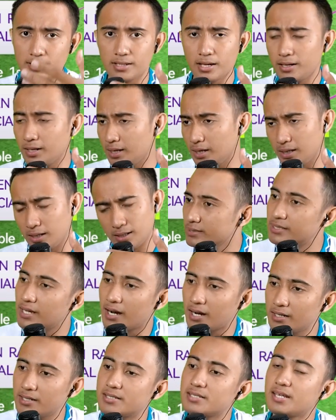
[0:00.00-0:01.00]
Jadi
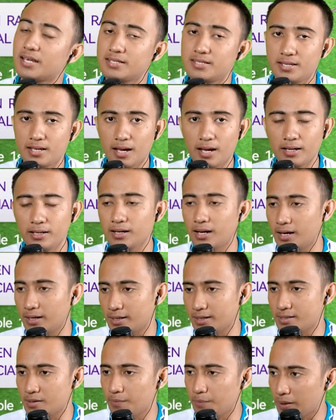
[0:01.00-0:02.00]
jangan disia-siain lah
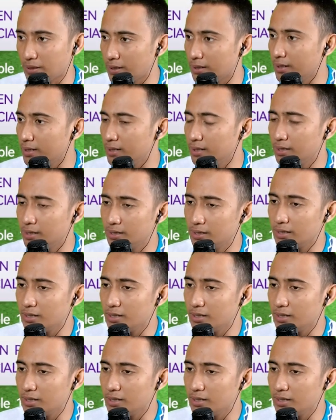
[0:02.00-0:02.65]
kesempatan ini.